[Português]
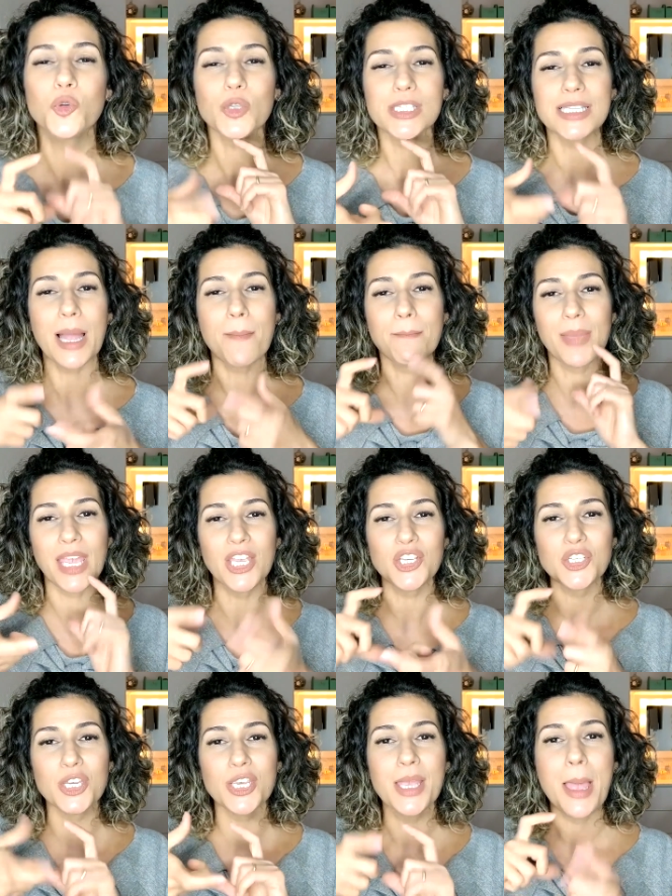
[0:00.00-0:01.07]

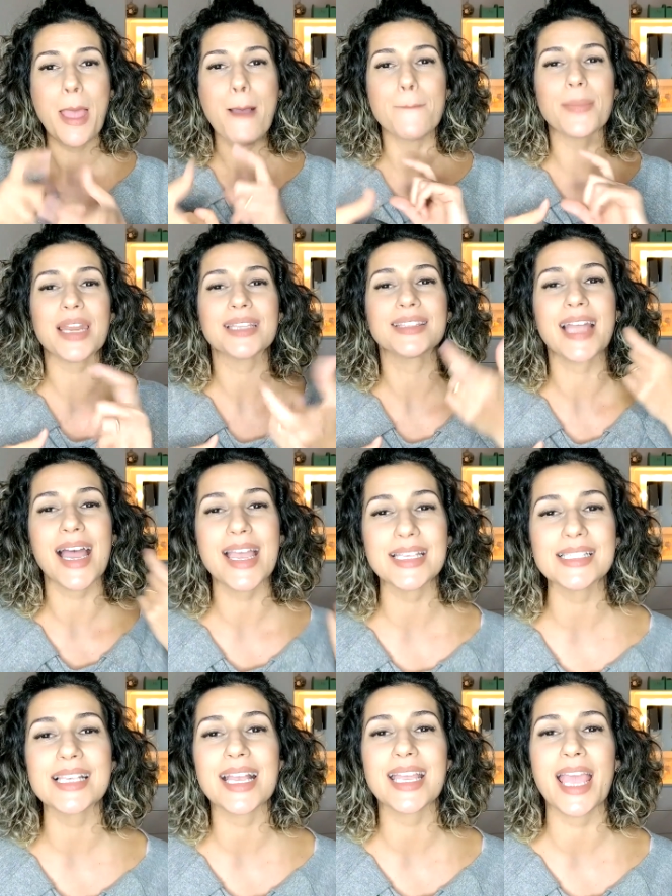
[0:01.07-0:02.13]
justamente para dar
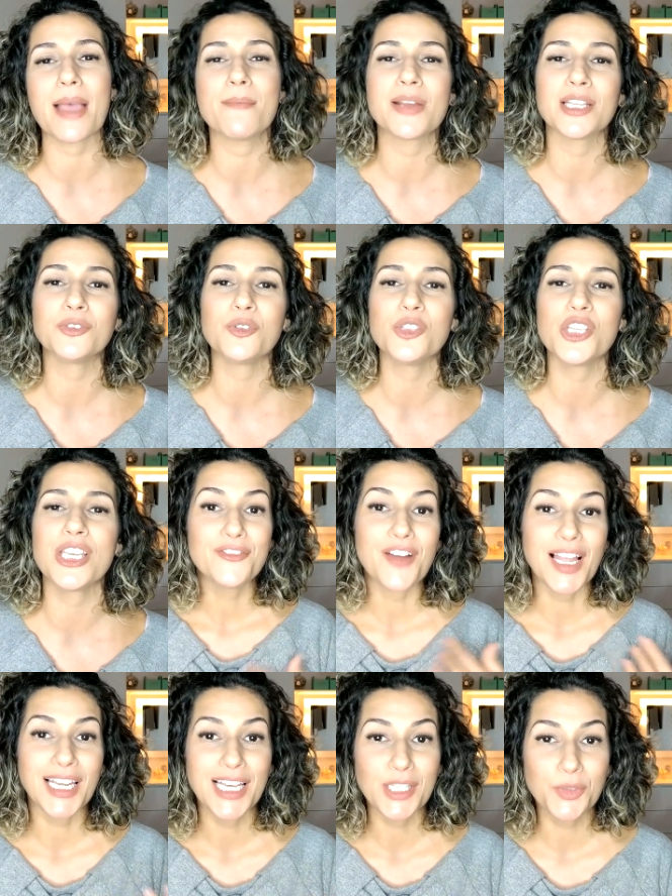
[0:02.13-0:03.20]
essa quebra no dia.
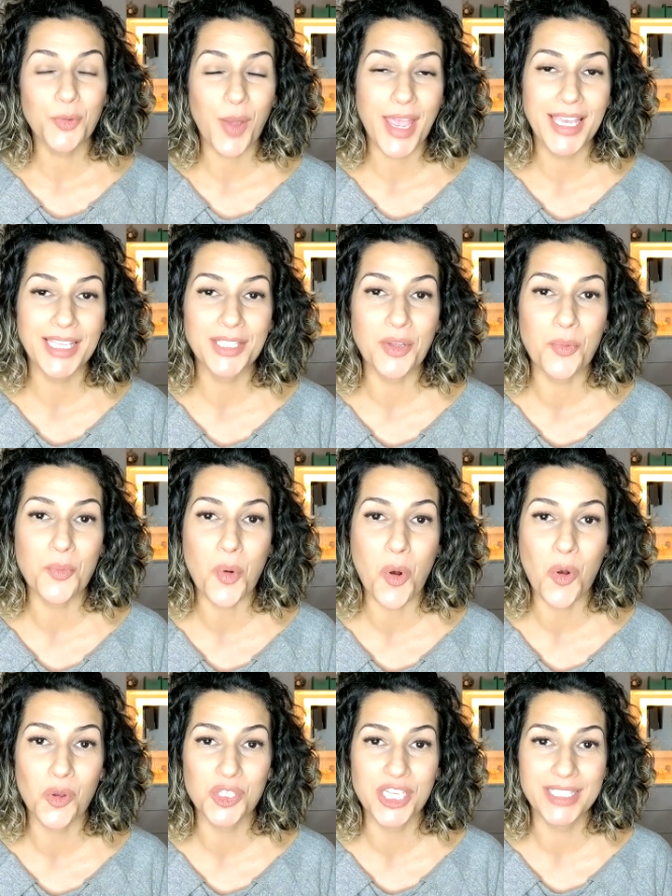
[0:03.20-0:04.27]
Falando ainda um
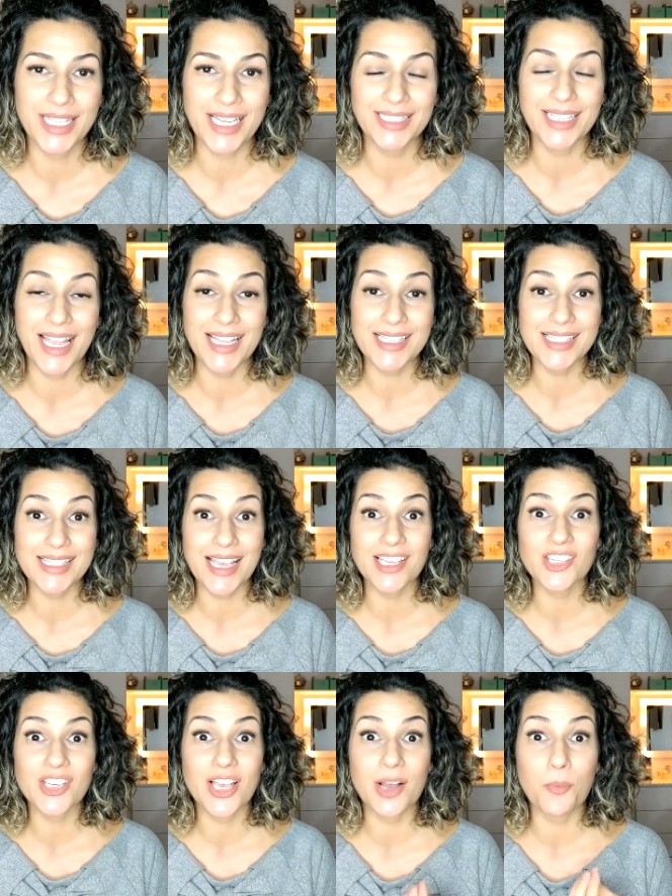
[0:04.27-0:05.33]
pouco de
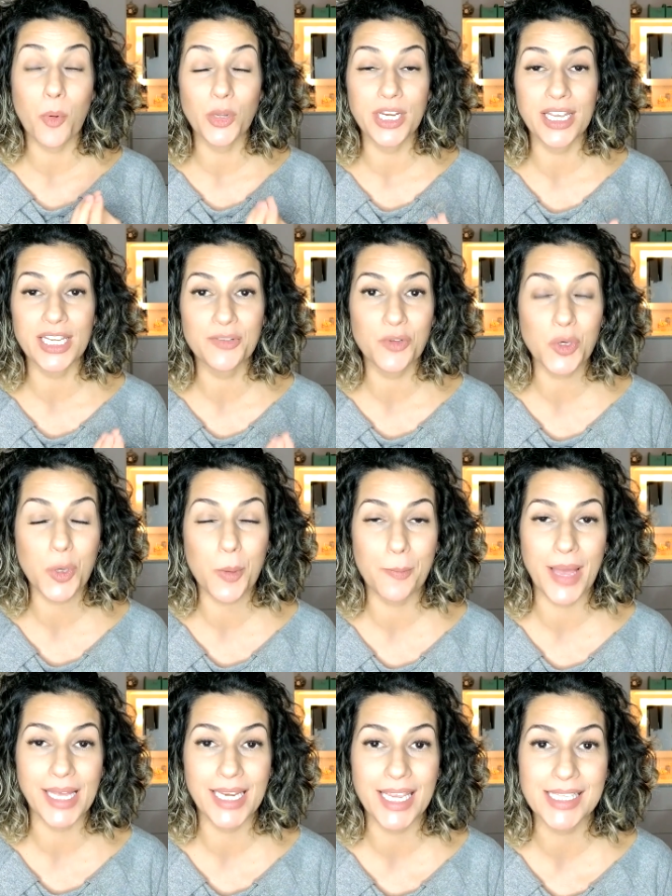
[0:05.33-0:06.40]
tendência por incrível que
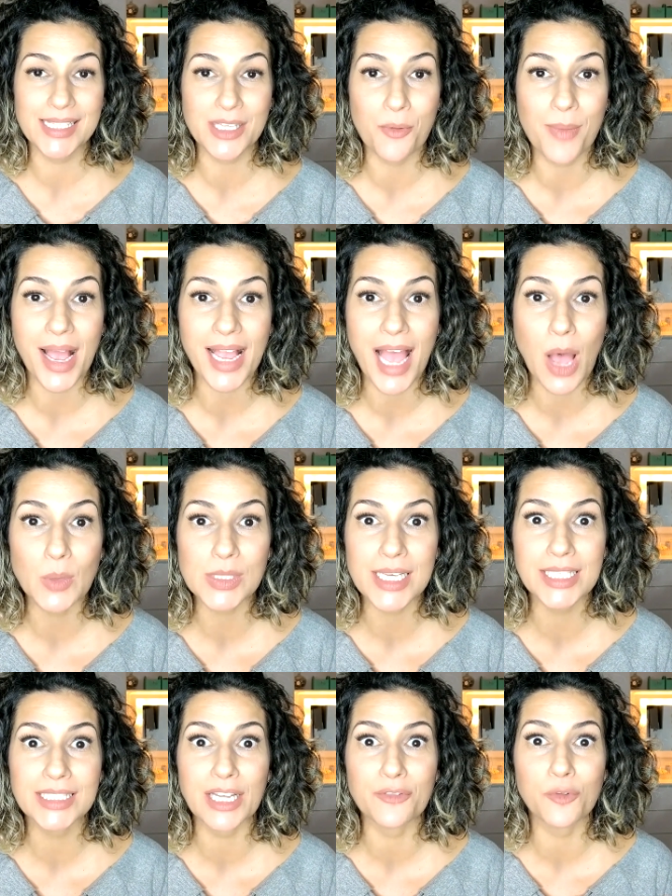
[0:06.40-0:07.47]
pareça, uma
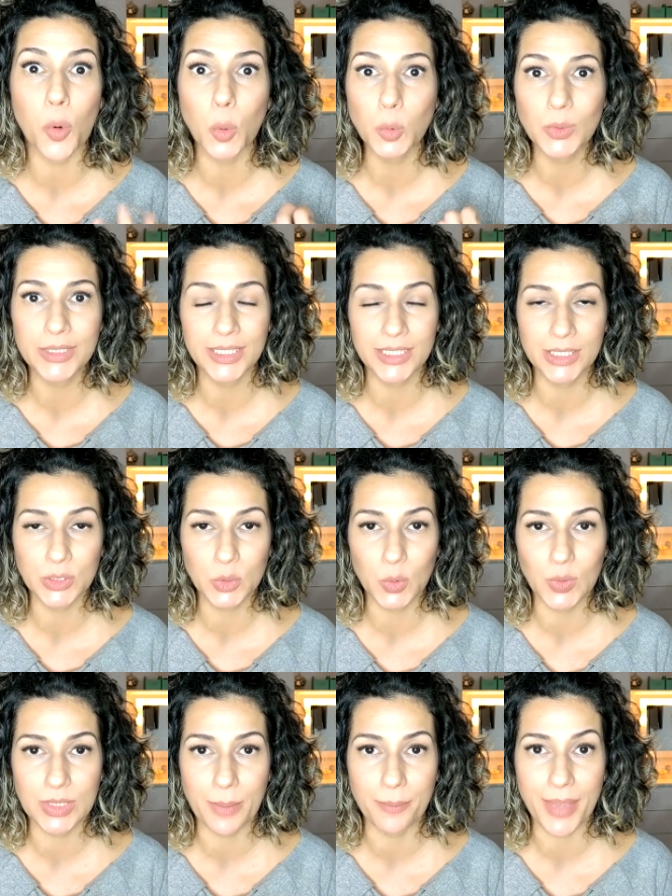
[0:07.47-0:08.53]
calça que está
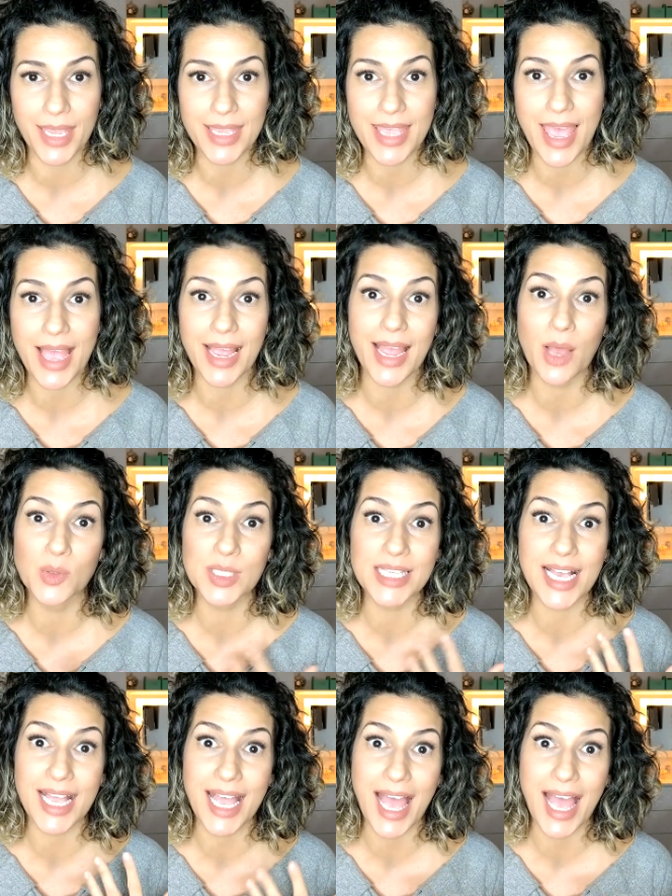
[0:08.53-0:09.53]
voltando também é a calça